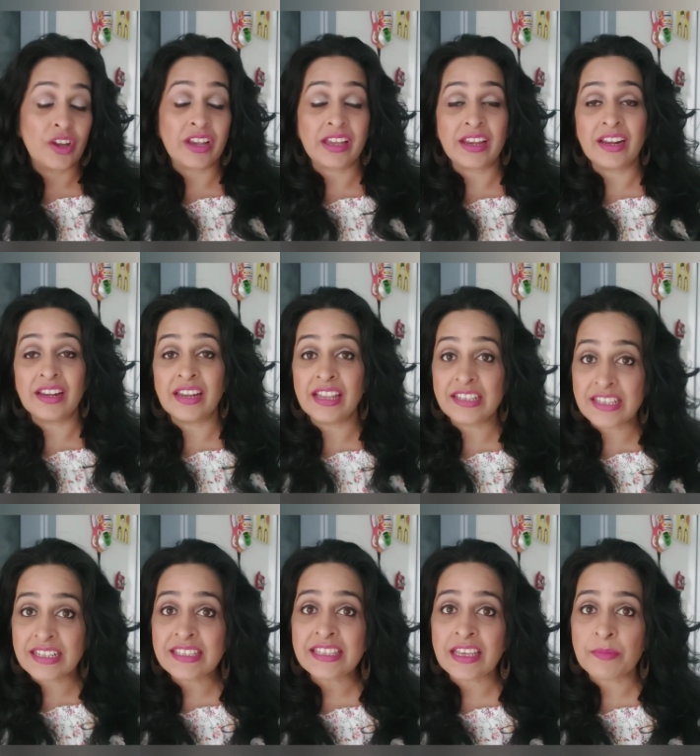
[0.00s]
और अगर
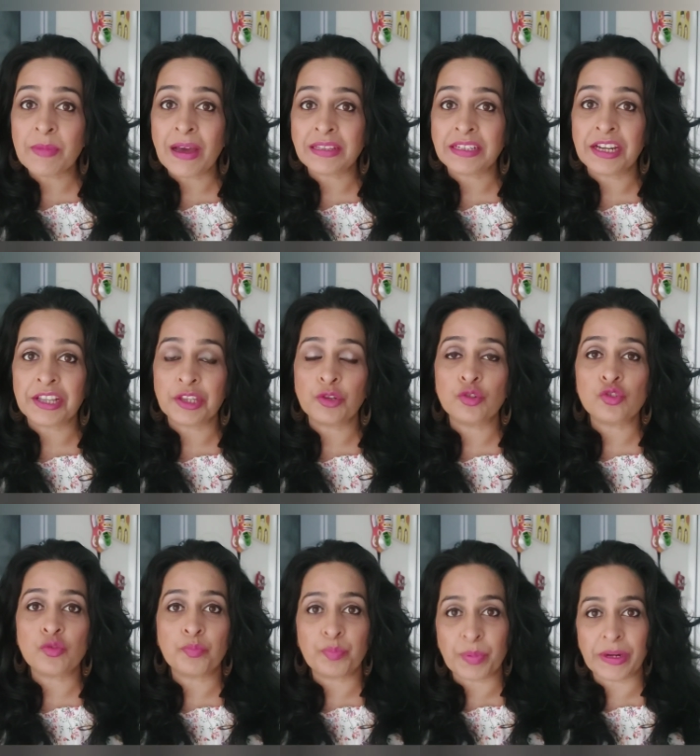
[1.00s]
लेजेंड्स की बात करती हूँ जो